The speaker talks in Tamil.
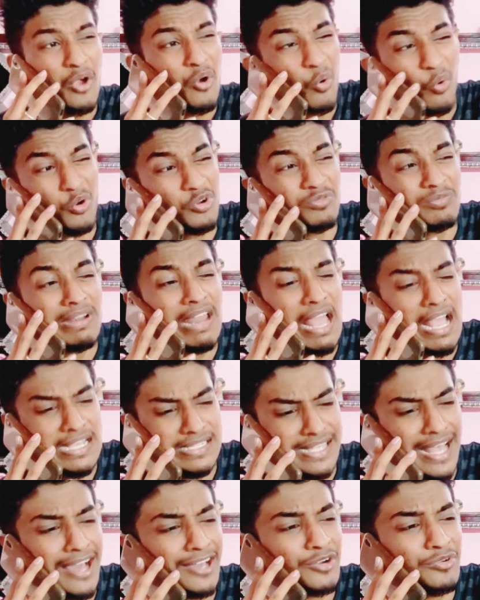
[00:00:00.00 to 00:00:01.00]
அது ஒன்றும் இல்லை
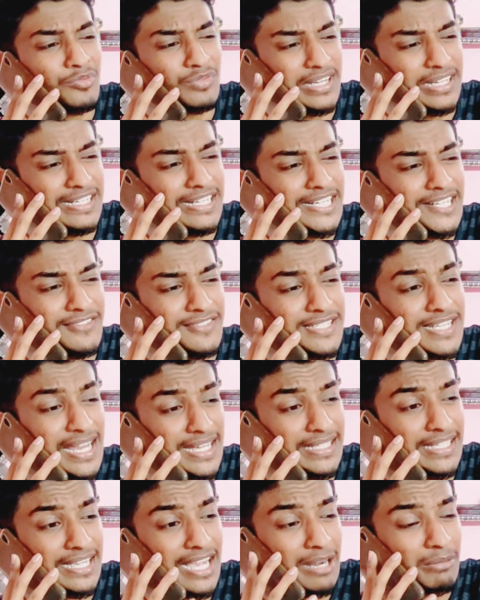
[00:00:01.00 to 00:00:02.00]
சாப்பிட்றதுக்கு முன்னாடி ட்ரீட்
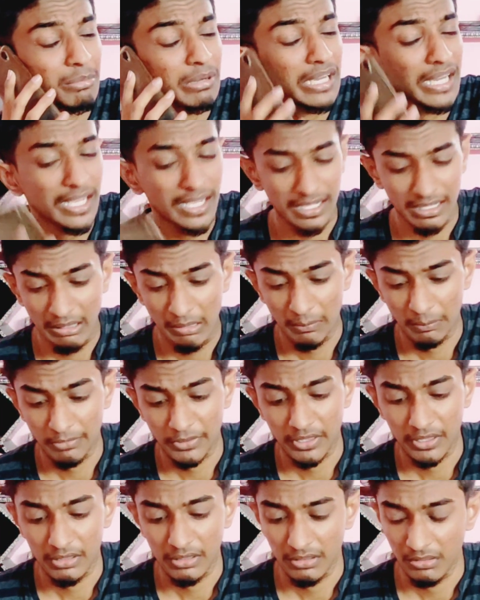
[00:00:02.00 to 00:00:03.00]
வச்சிரு அதான் கால் பண்ணேன் வாய்
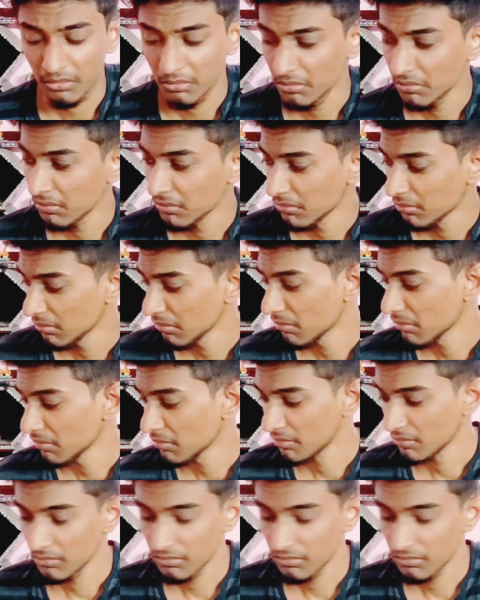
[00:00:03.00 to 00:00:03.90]
இவனெல்லாம் யார்